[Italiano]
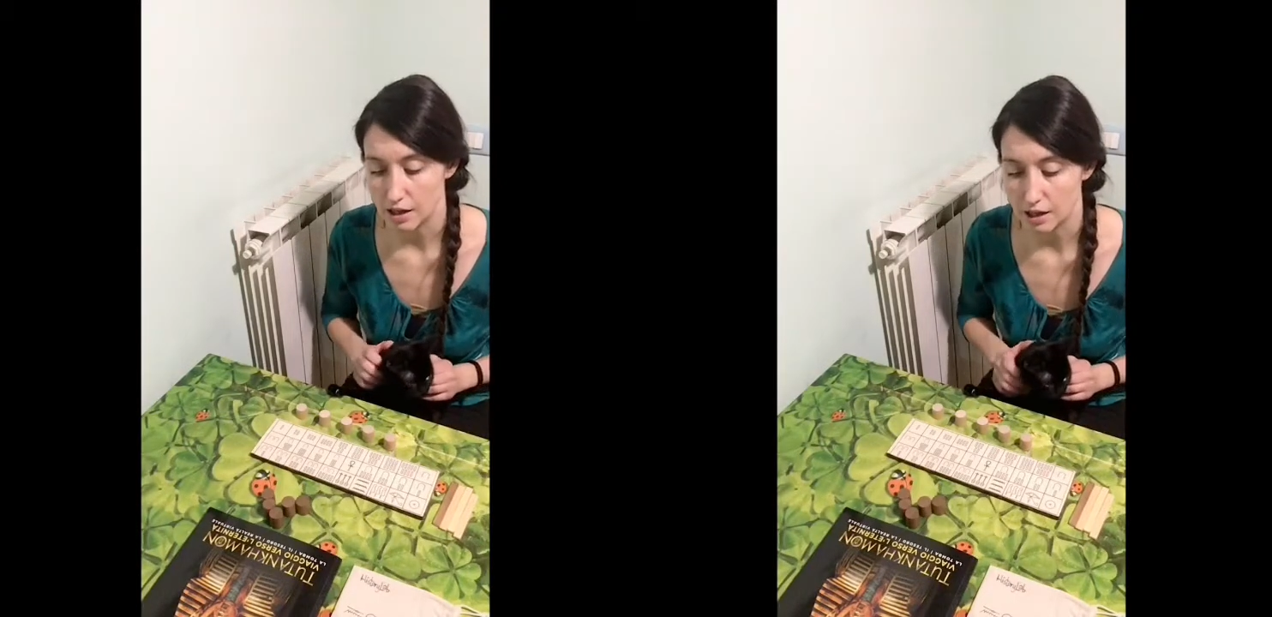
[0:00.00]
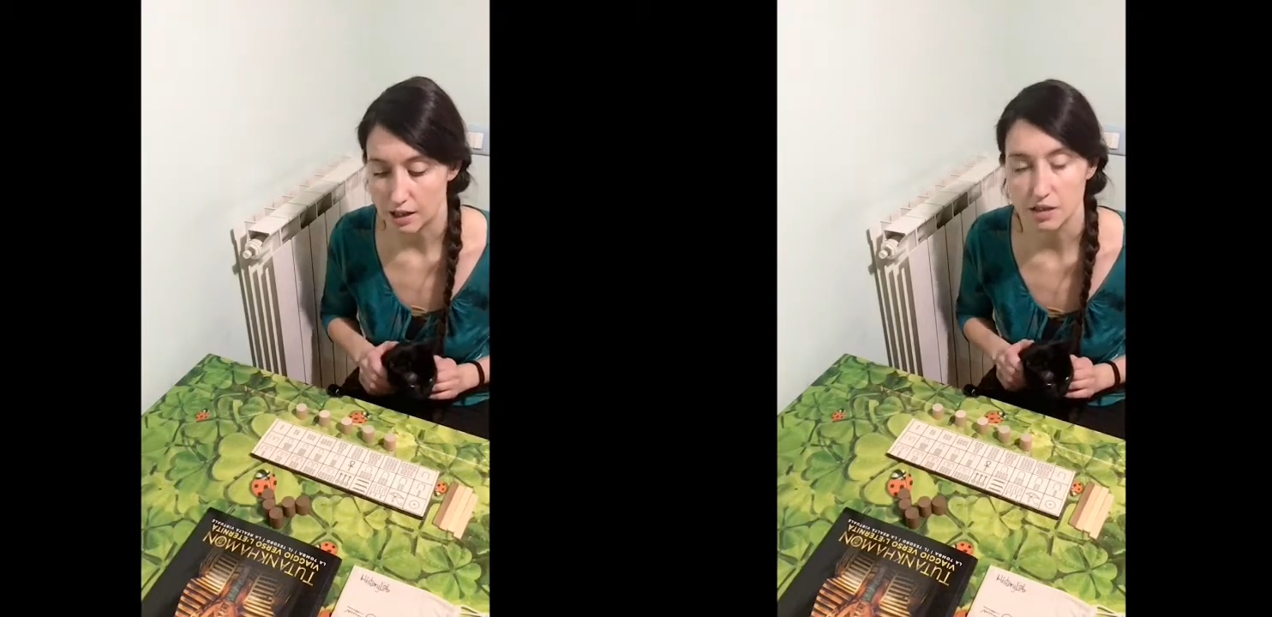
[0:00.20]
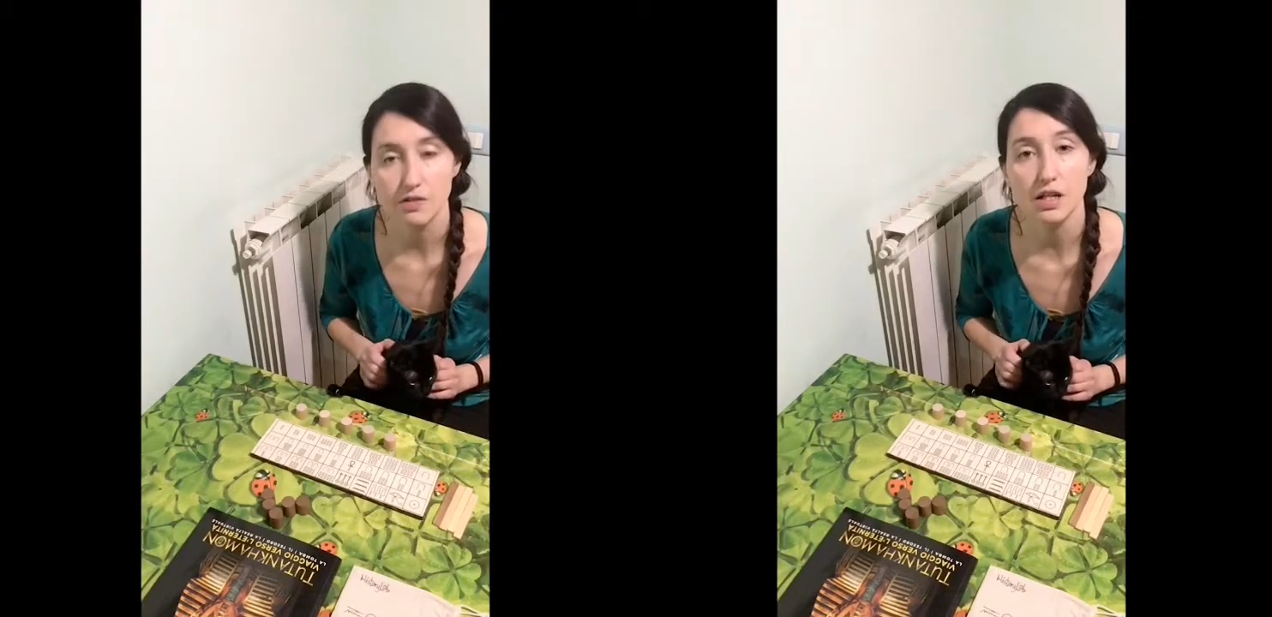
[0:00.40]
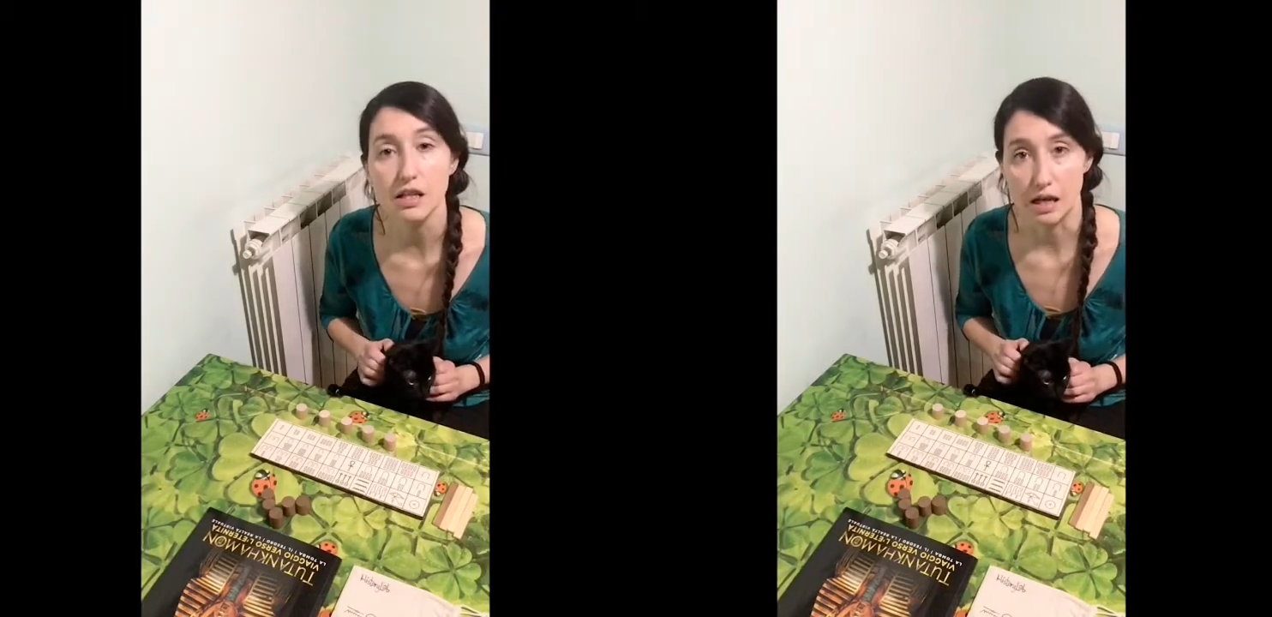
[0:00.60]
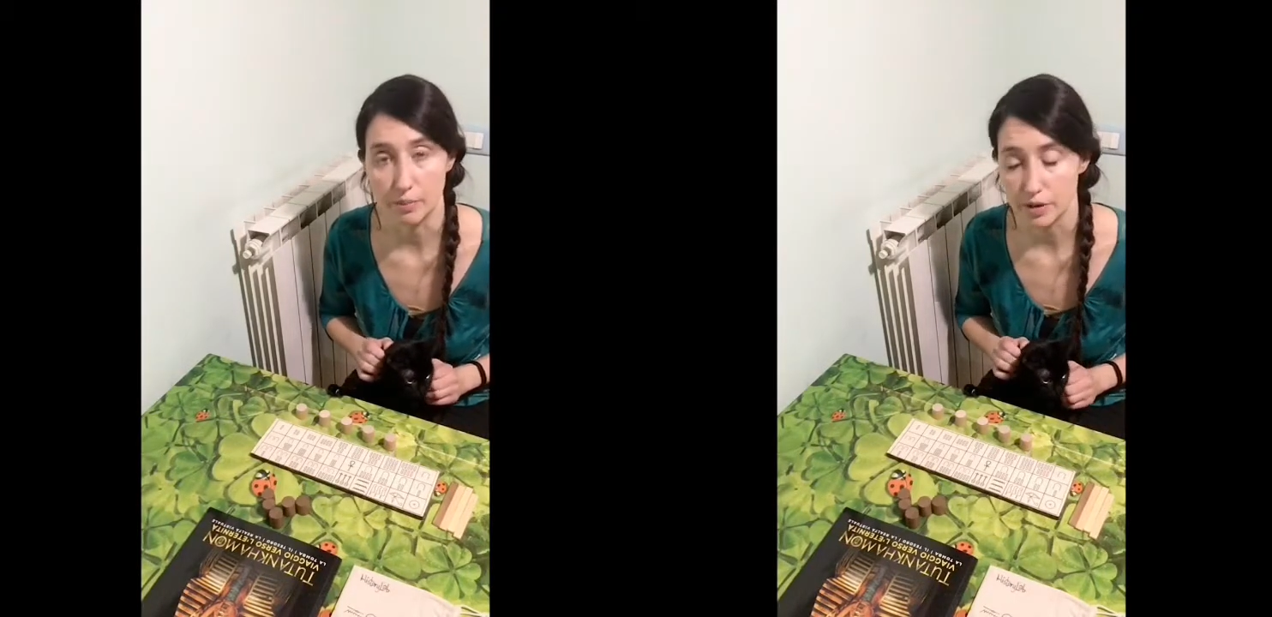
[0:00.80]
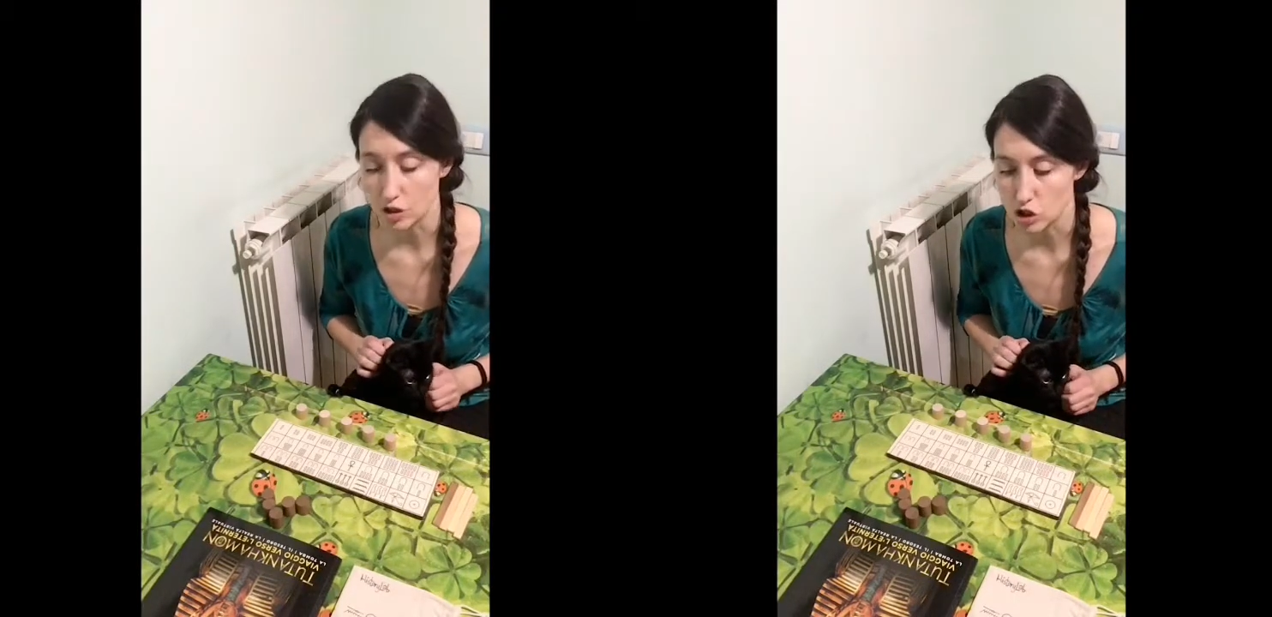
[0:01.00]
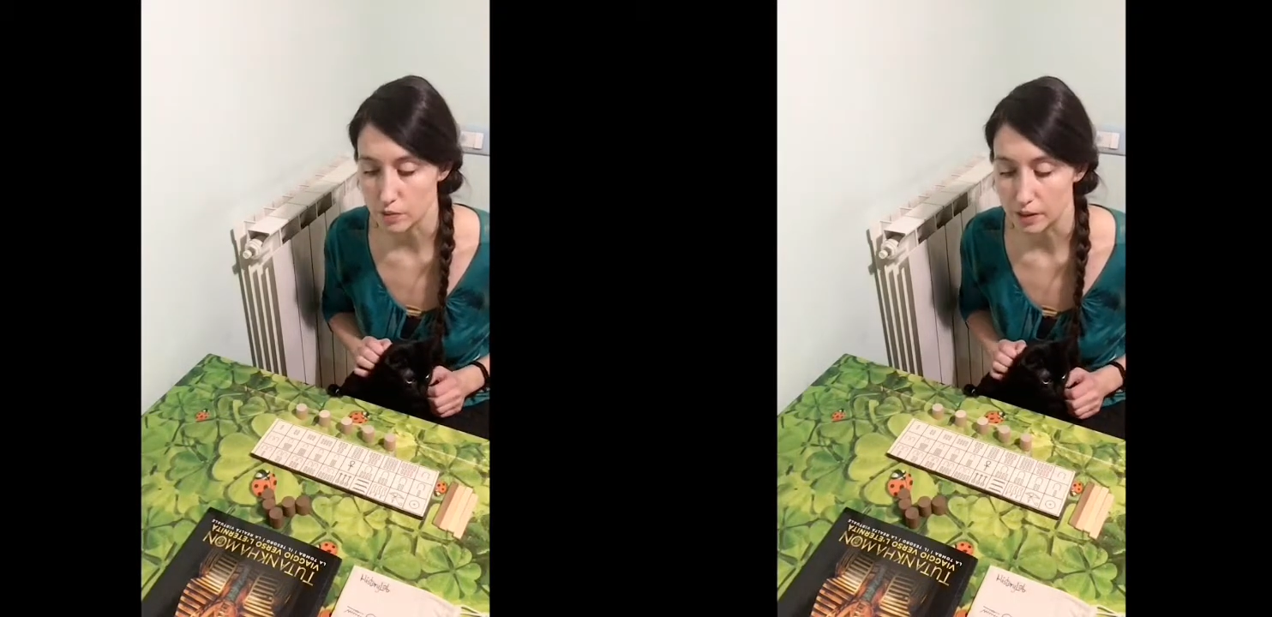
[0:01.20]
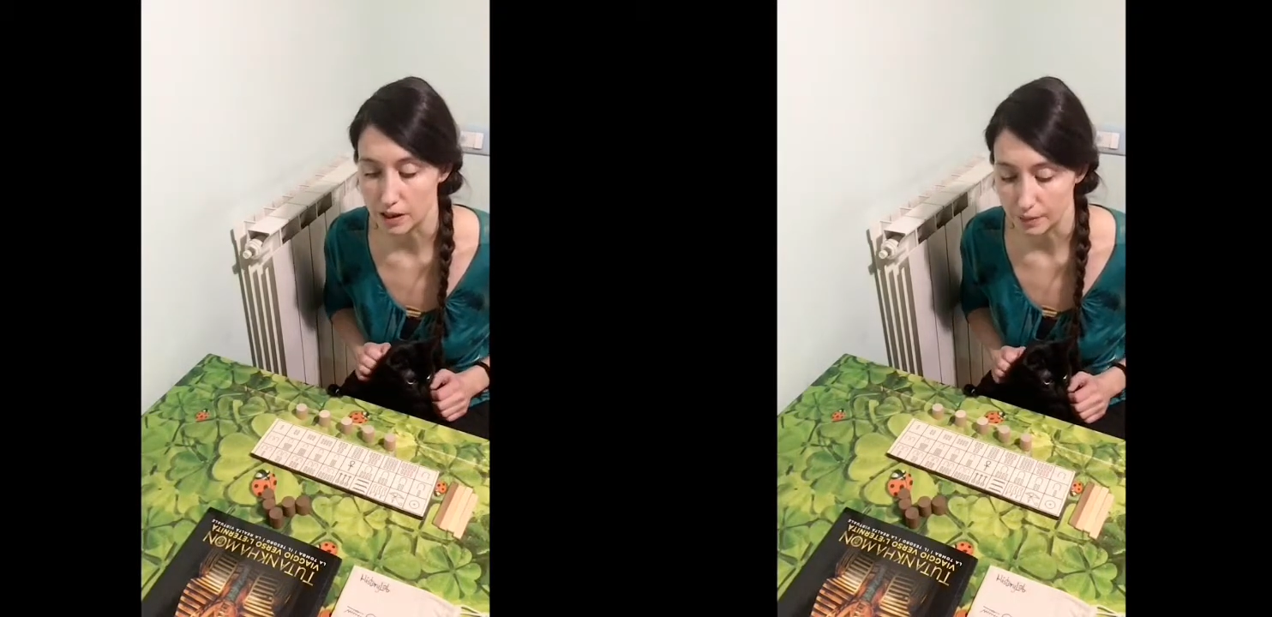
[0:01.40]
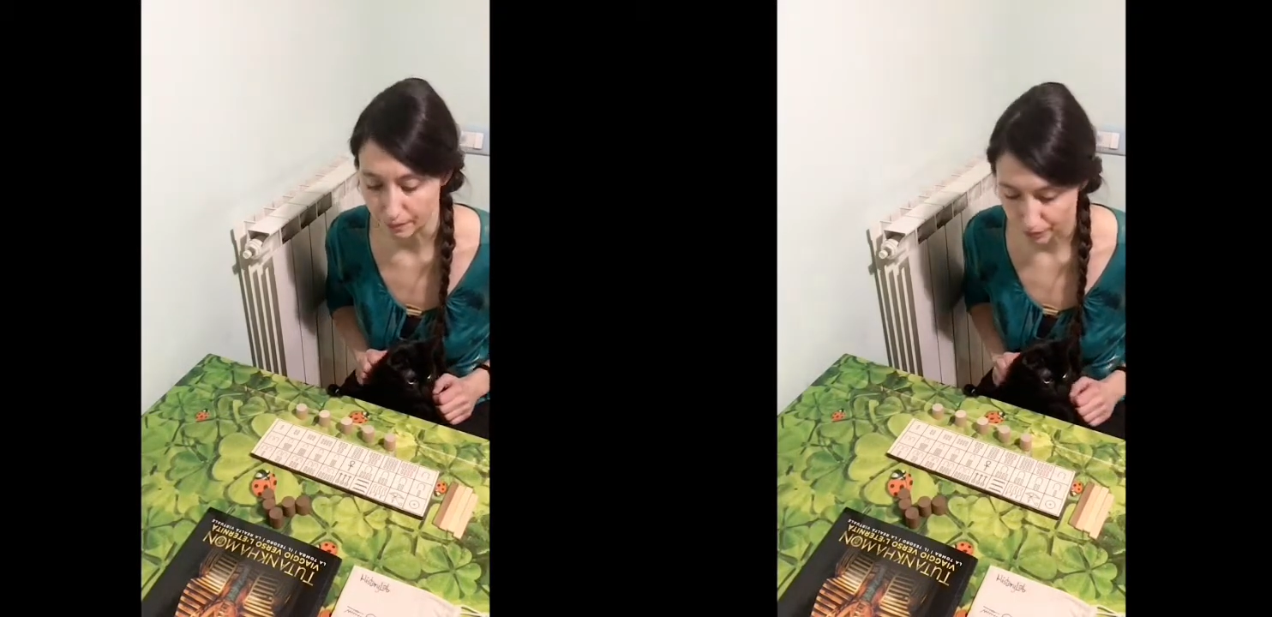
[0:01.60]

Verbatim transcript: la divinità principale.